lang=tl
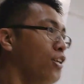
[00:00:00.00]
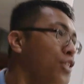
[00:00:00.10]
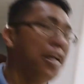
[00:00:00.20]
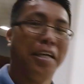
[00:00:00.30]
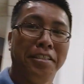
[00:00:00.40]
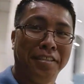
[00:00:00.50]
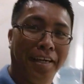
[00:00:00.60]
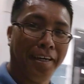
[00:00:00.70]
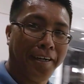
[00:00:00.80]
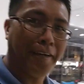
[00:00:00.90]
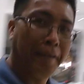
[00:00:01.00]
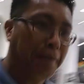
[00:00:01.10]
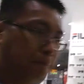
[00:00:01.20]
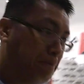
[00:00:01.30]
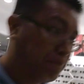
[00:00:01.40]
So yun guys,
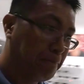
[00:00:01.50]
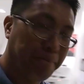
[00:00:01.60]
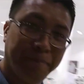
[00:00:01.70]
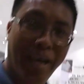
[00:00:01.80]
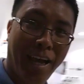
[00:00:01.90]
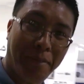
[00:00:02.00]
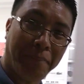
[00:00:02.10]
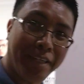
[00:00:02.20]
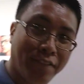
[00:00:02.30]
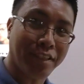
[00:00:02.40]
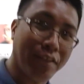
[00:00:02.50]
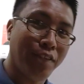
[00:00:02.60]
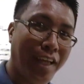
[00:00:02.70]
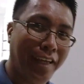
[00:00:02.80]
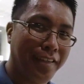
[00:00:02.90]
uh, dahil papasok
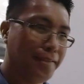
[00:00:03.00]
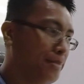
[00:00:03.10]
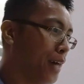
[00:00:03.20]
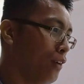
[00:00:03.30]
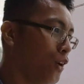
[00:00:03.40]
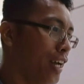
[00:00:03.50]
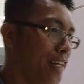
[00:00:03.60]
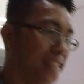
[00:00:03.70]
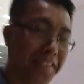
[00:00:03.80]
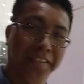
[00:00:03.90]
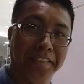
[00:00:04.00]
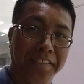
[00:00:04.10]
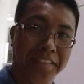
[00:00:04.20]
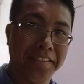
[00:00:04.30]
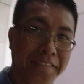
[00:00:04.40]
na uli, bawal
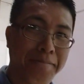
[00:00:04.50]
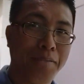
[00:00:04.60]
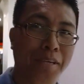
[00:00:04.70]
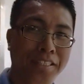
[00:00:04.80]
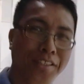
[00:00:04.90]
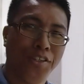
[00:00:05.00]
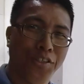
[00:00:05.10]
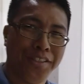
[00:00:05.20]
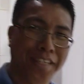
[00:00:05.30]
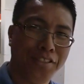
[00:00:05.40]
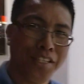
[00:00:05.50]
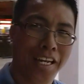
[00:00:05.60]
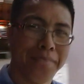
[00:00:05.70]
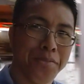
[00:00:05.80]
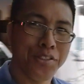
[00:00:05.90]
mag-video, dito
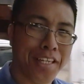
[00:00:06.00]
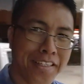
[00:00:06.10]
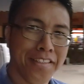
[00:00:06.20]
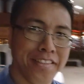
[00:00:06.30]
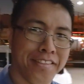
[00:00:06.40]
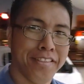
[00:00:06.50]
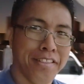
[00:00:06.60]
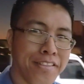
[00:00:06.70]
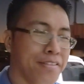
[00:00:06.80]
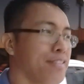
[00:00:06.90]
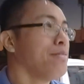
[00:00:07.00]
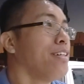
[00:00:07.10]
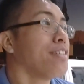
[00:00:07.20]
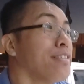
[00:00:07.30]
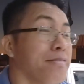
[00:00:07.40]
na lang muna.
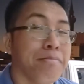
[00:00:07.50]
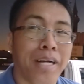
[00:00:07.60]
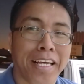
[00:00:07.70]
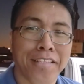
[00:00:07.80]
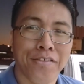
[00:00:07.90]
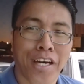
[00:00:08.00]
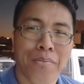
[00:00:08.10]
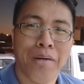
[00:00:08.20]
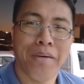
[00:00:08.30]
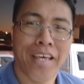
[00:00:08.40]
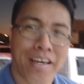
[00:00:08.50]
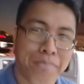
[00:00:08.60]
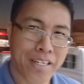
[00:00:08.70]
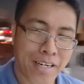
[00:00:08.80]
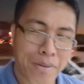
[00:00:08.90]
Balikan ko kayo
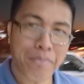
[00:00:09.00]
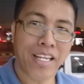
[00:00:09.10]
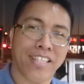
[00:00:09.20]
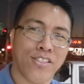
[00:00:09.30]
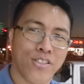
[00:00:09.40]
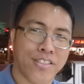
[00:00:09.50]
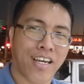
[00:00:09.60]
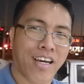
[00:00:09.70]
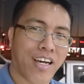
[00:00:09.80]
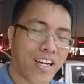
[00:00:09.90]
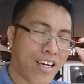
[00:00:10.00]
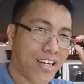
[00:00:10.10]
mamaya pagkapabalik na do sa